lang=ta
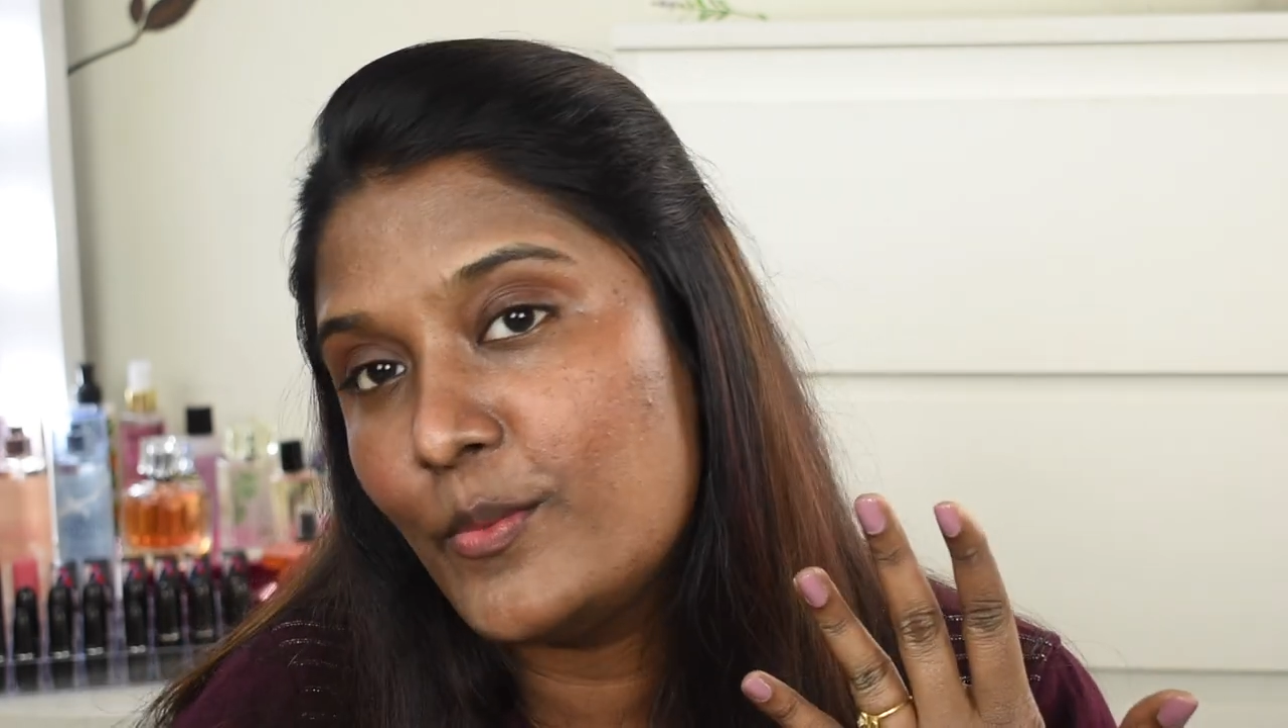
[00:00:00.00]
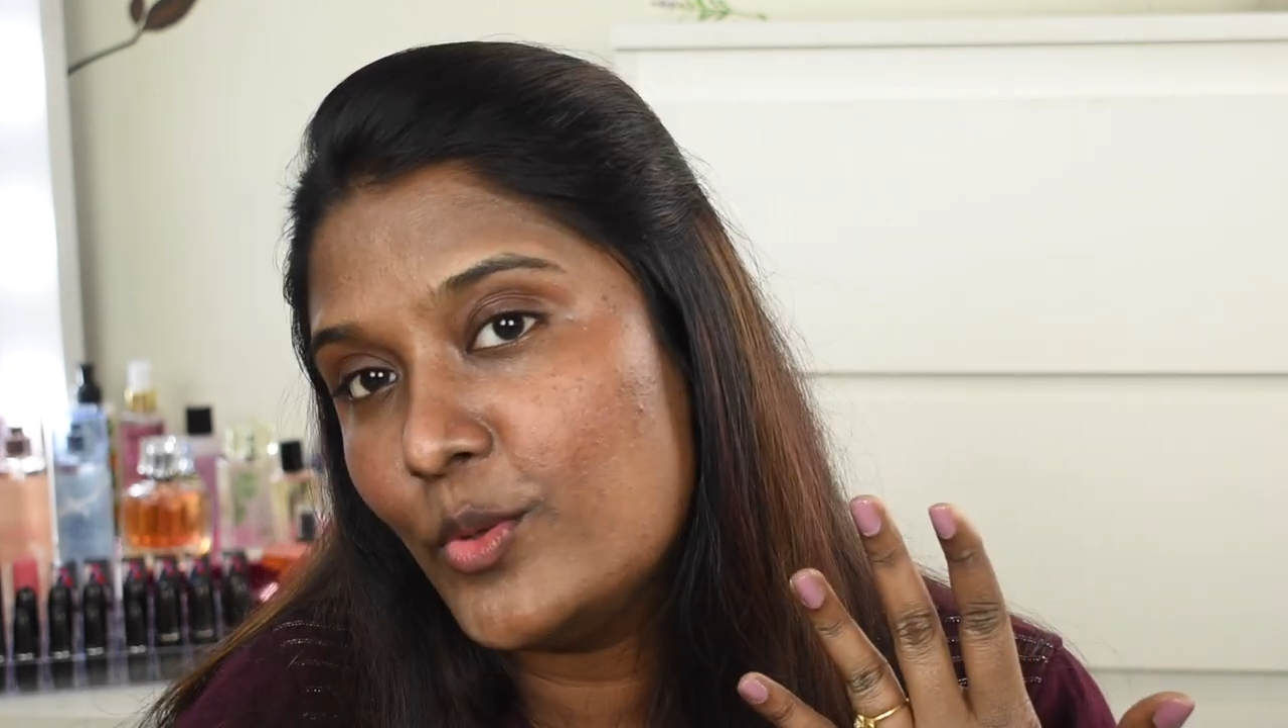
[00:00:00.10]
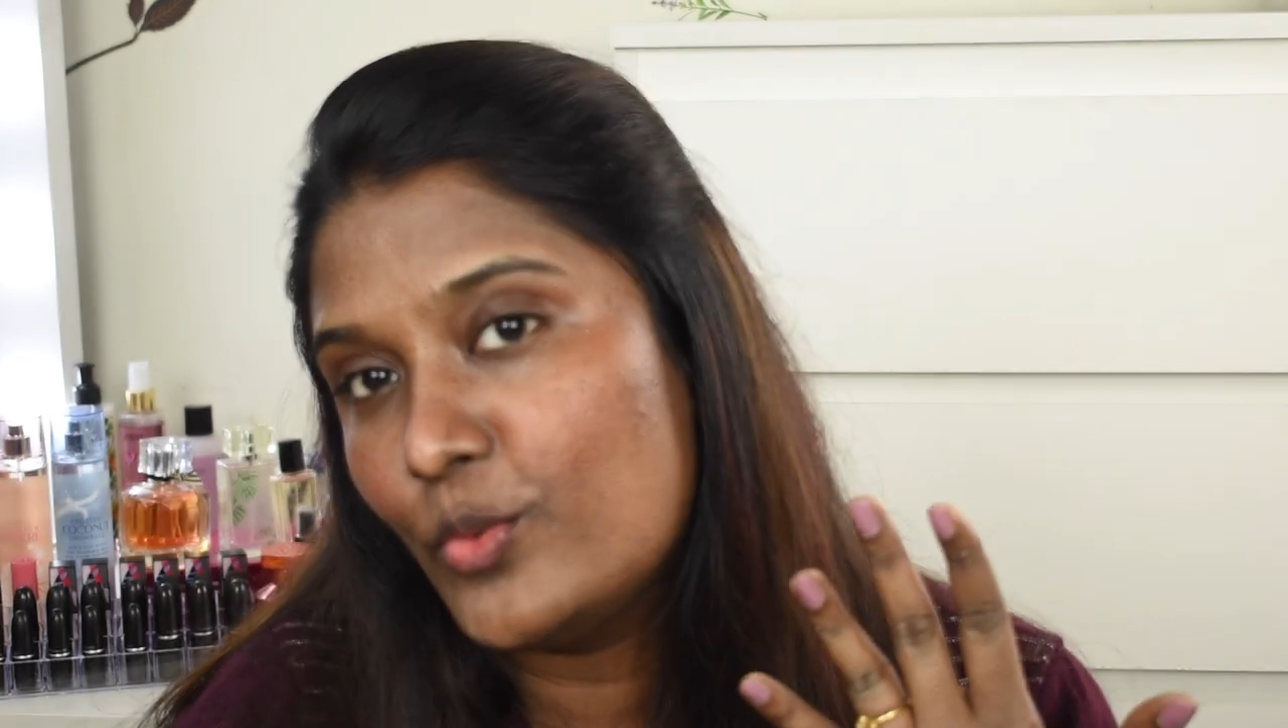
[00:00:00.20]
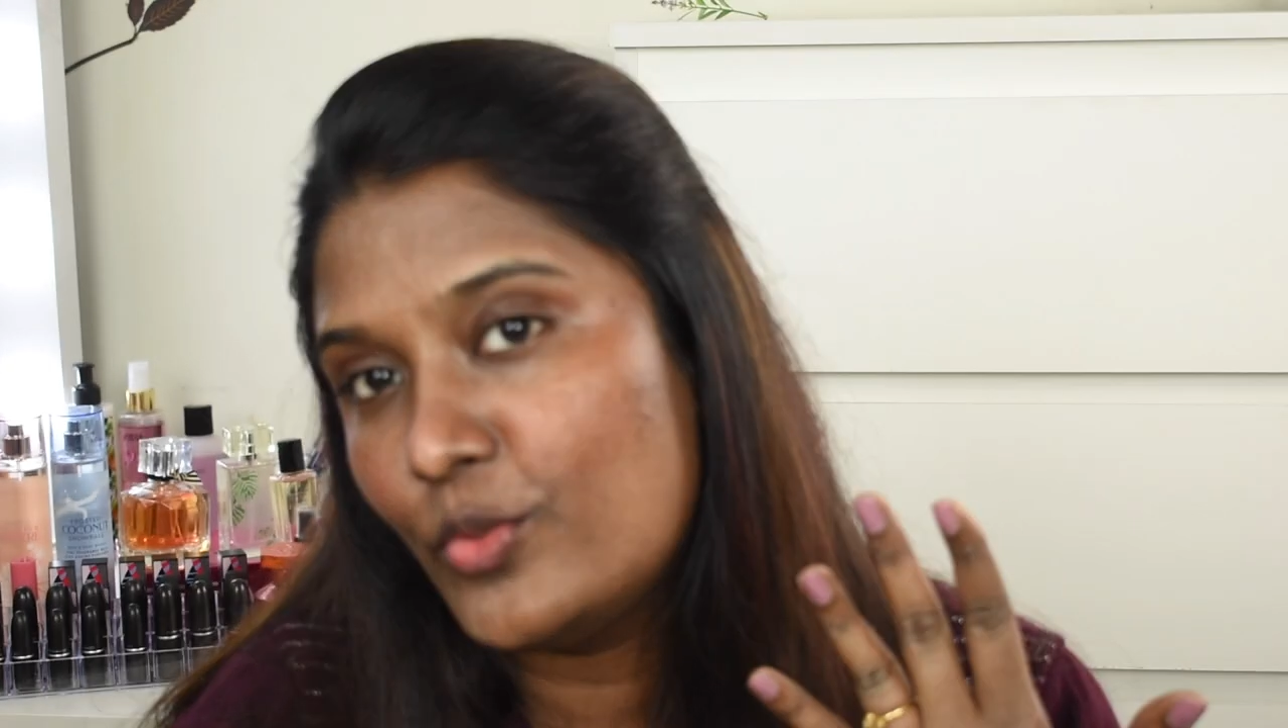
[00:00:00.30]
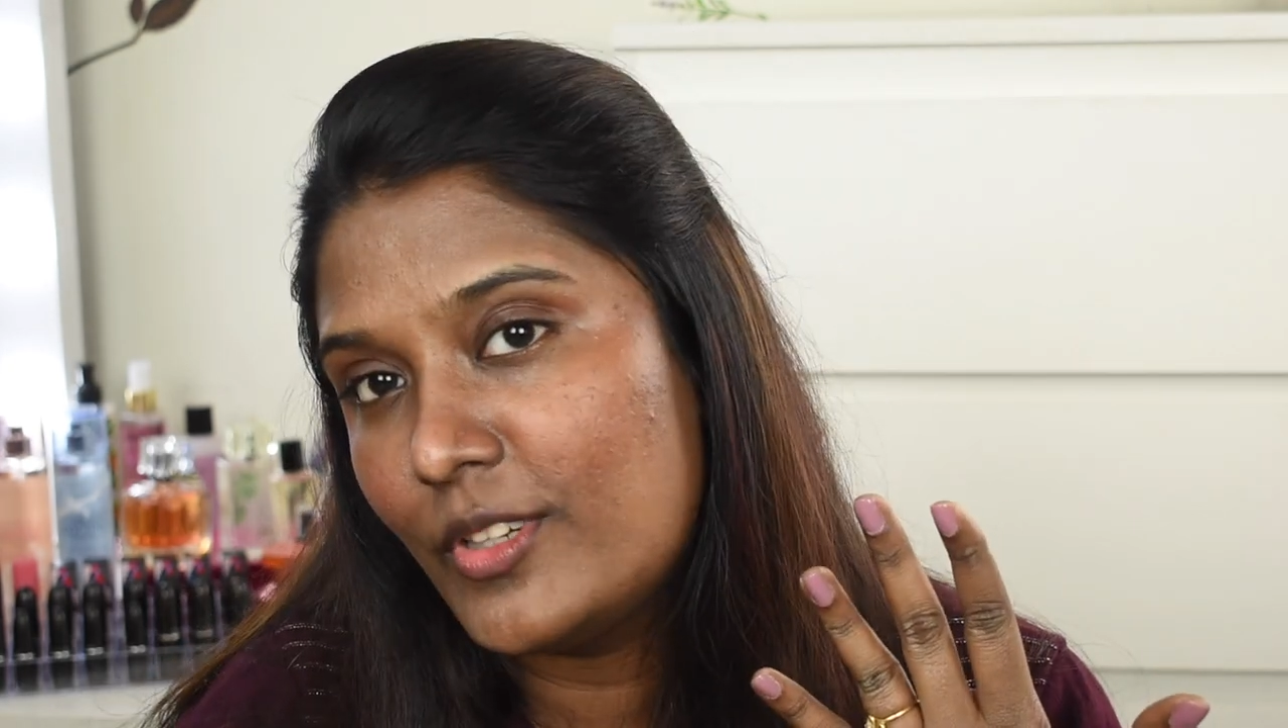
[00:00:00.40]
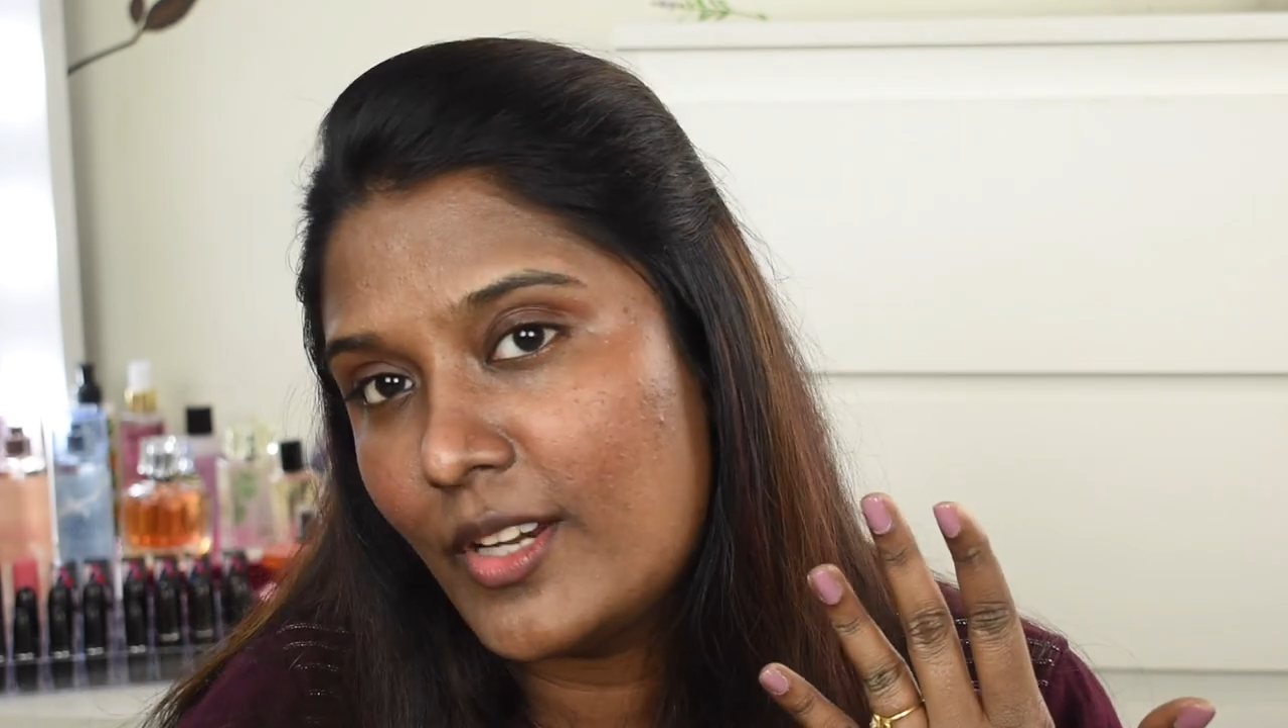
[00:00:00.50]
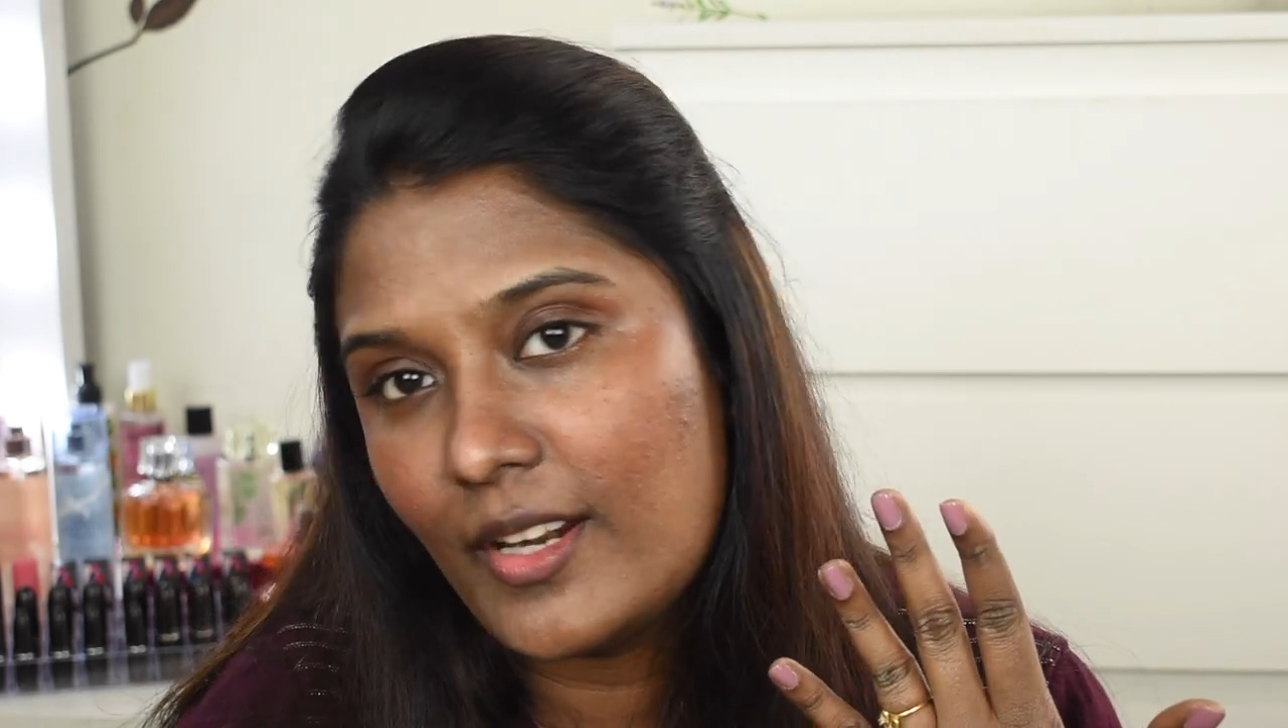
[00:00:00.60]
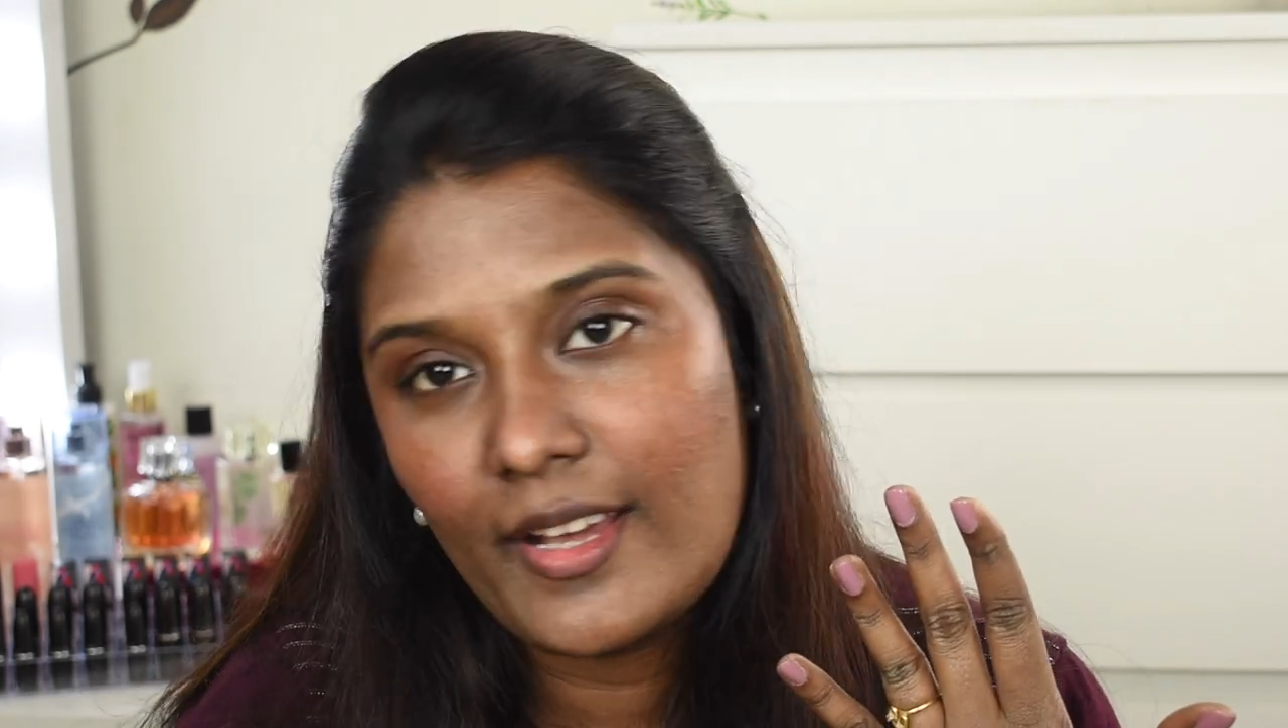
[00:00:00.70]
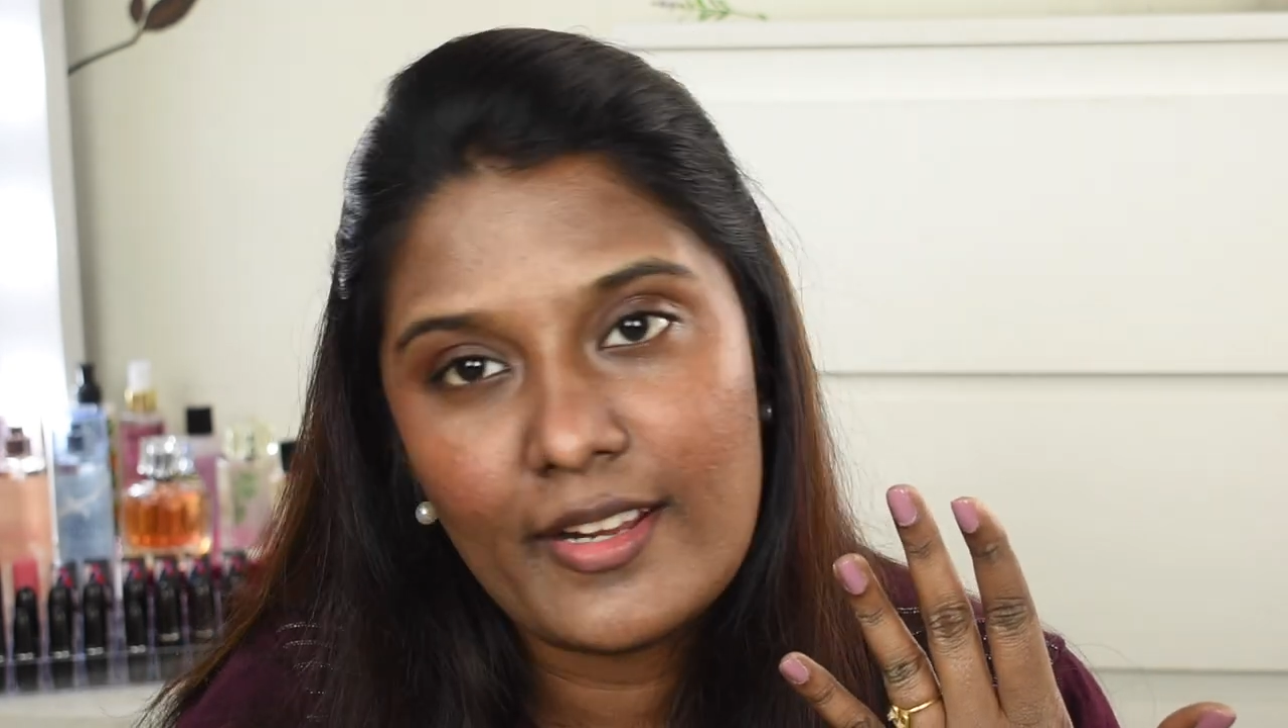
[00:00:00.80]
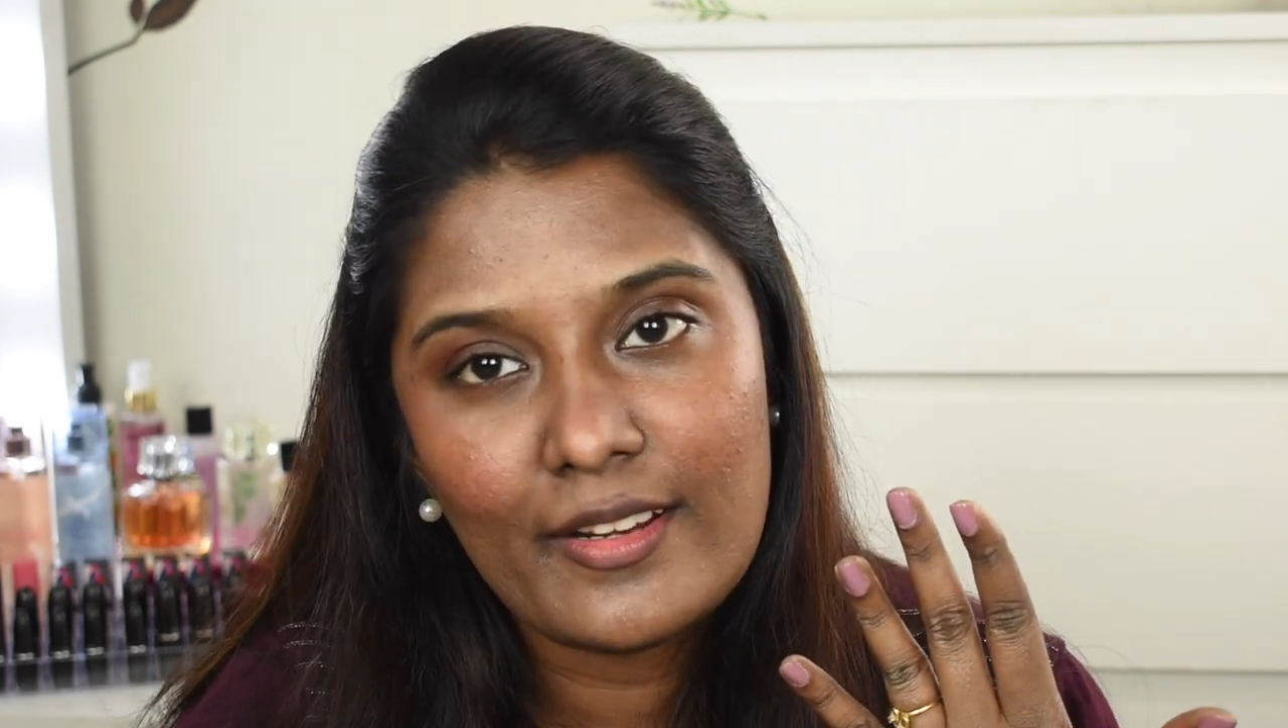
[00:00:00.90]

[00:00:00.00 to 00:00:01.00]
மியூட்டடாக